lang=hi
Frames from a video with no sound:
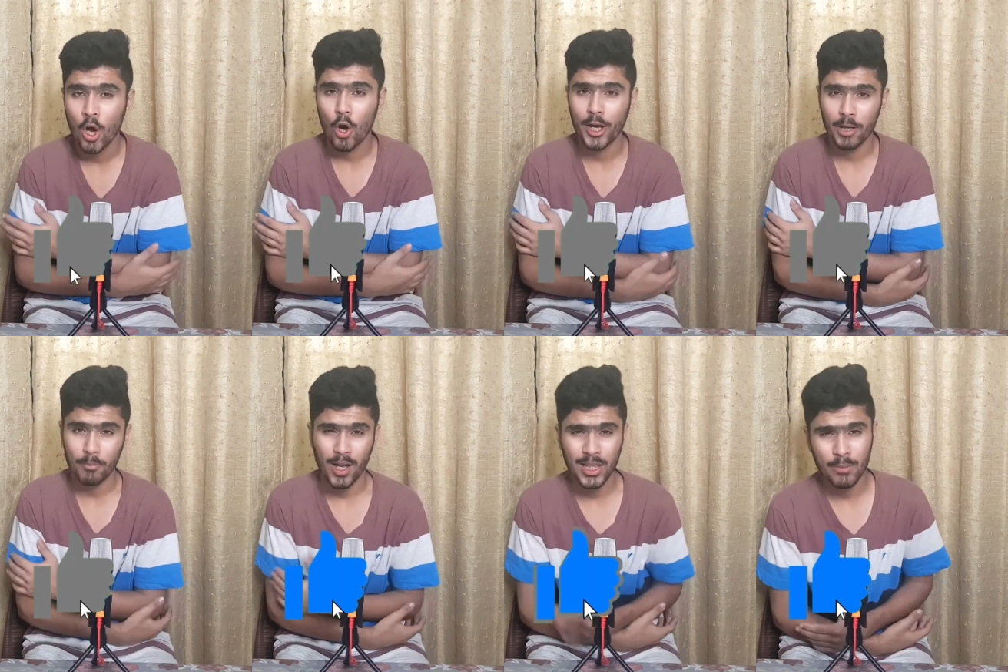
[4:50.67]
और अगर
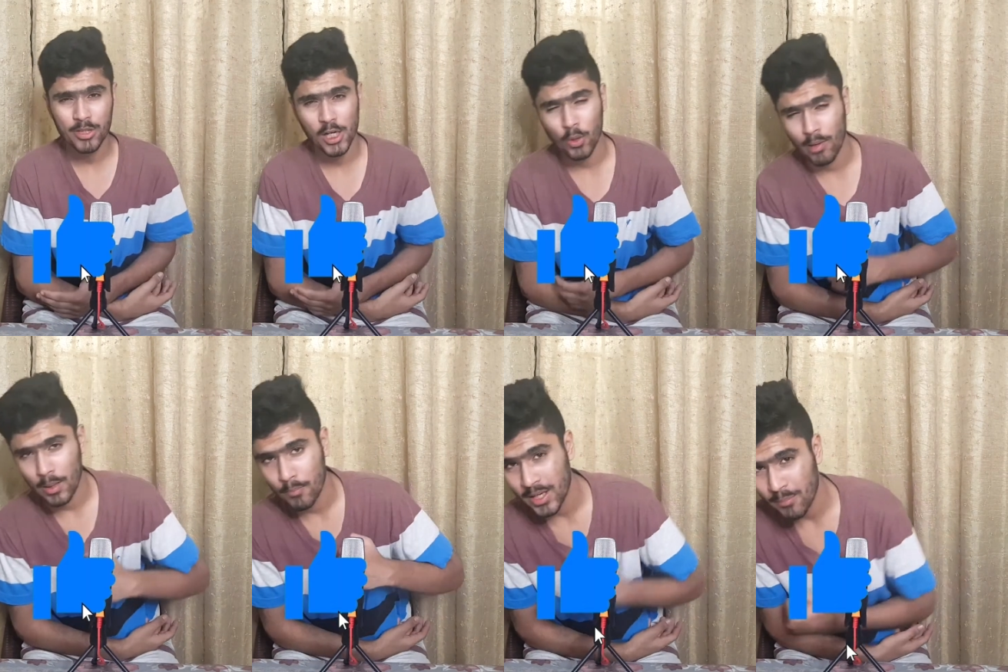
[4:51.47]
बेल नहीं बजाए तो बेल
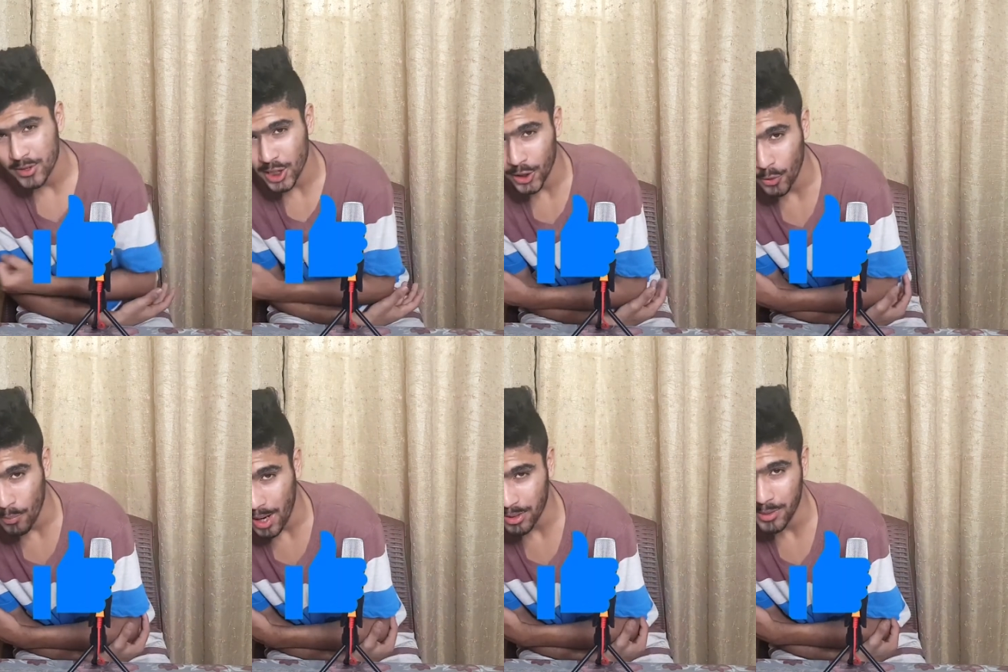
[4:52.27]
भी बजा दो
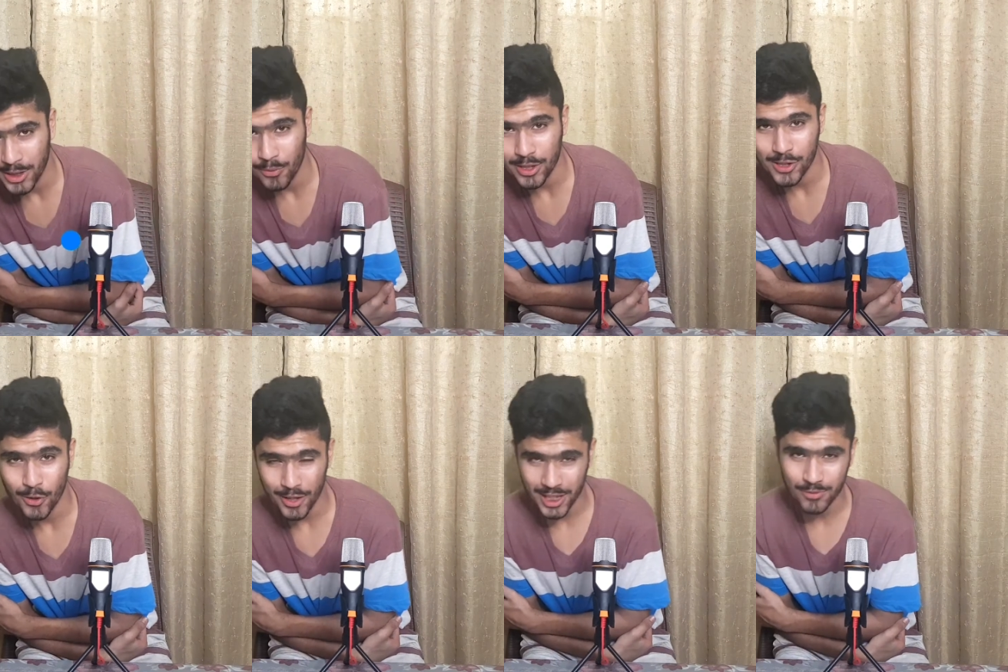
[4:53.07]
मैं आपसे मिलता हूँ किसी
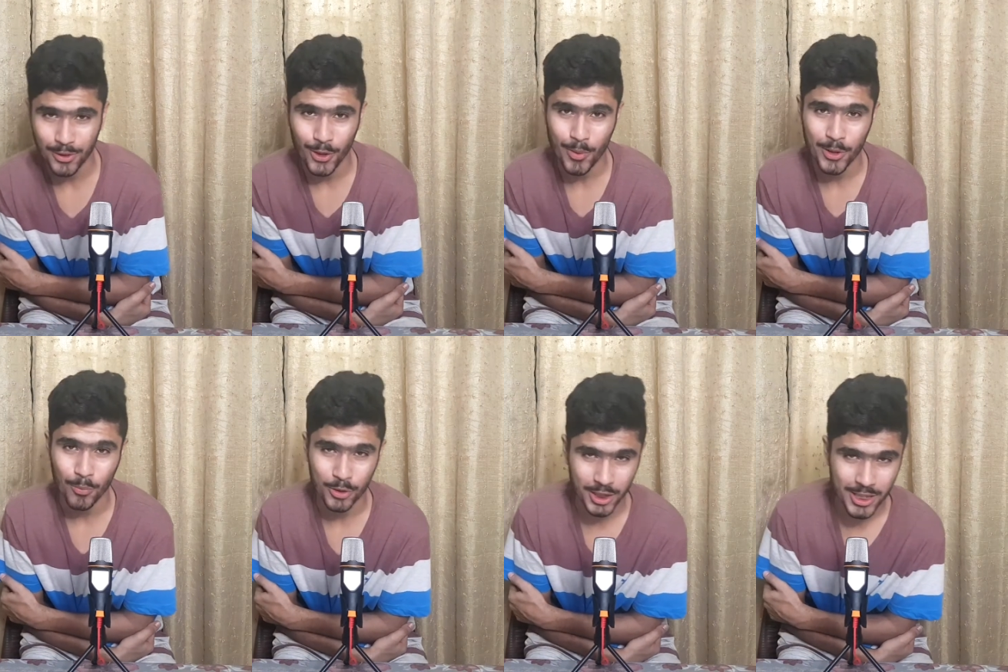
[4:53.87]
और नेक्स्ट वीडियो में तो
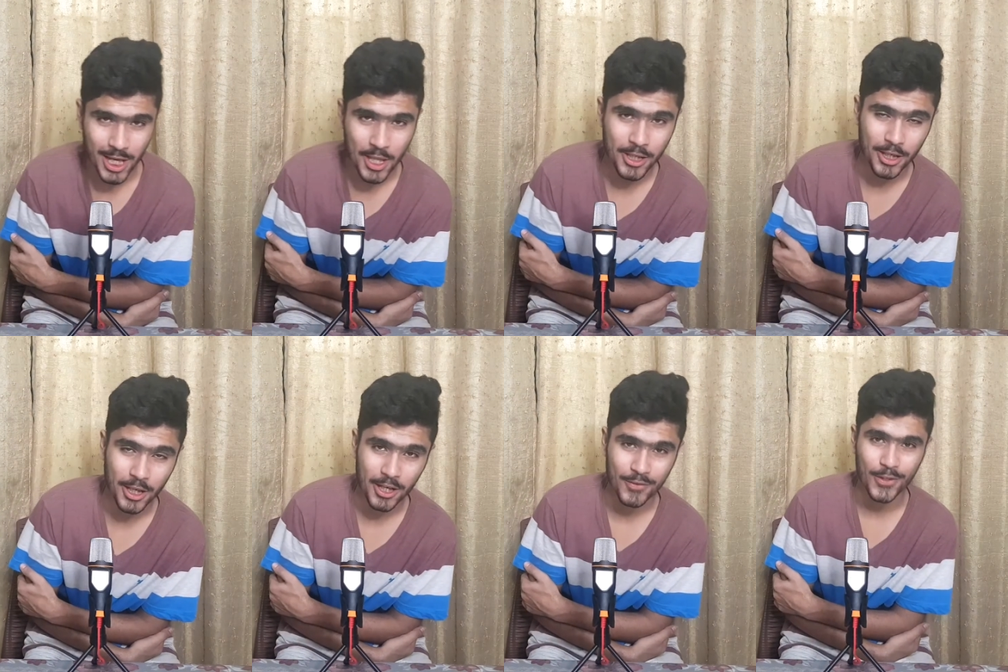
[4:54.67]
मुझे तो ज़्यादा
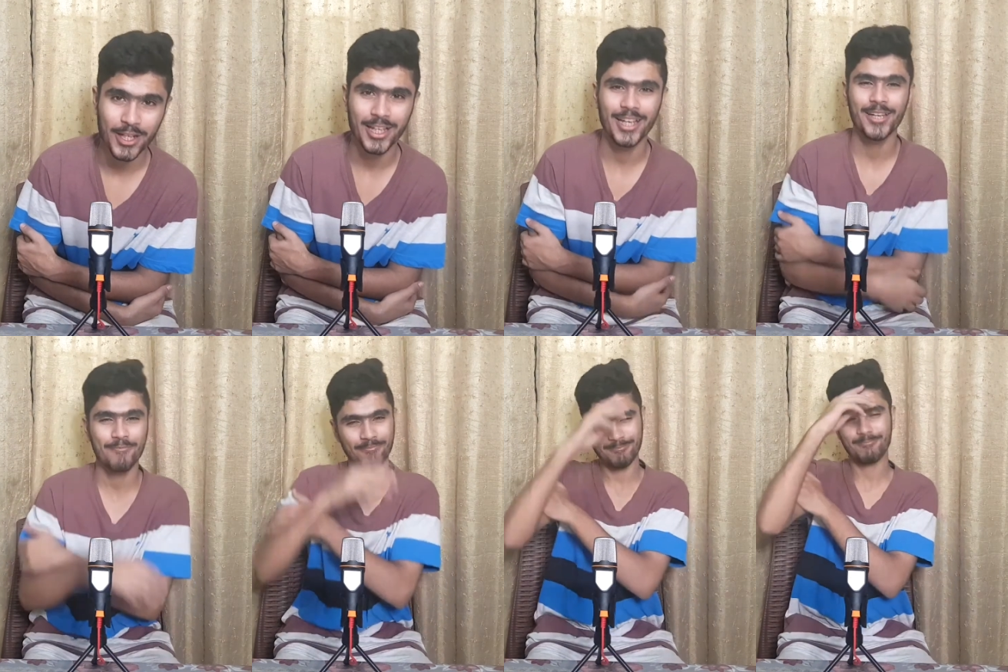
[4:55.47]
नेक्स्ट वीडियो के लिए
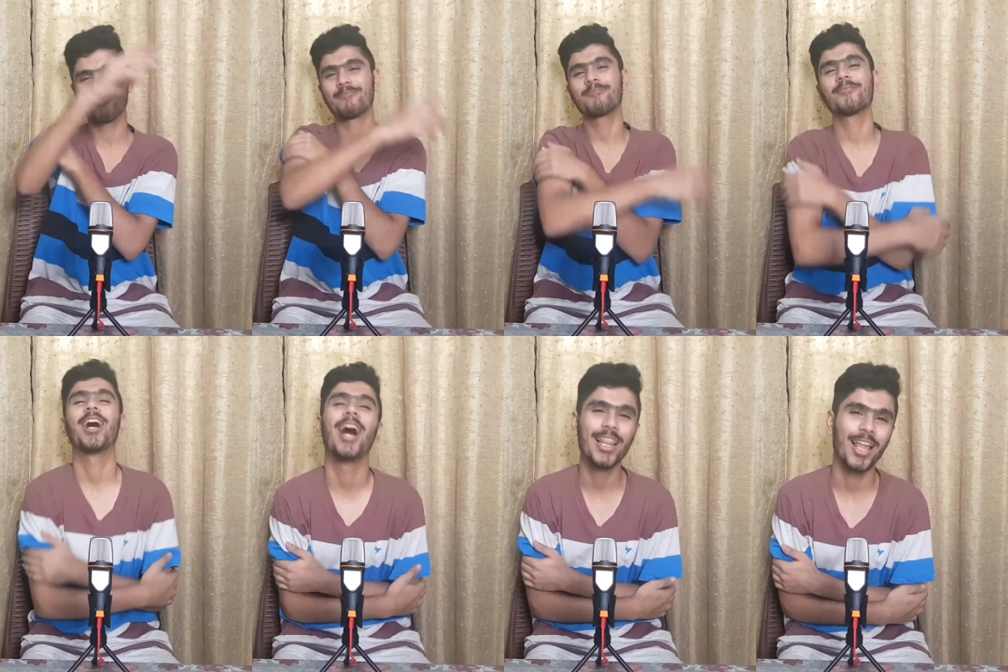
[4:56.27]

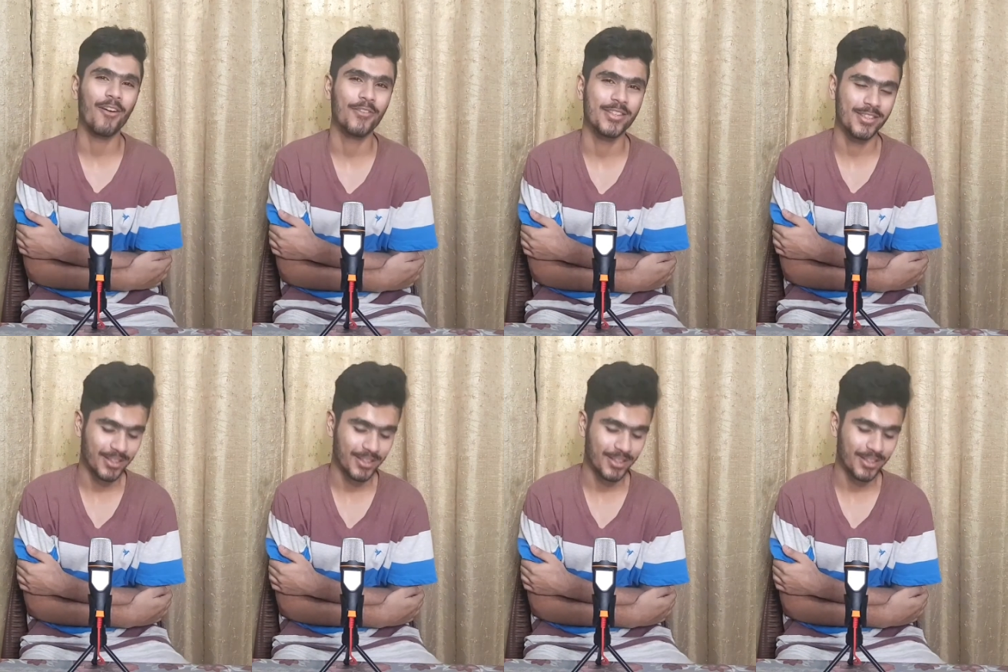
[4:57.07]
अल्लाह हाफिज़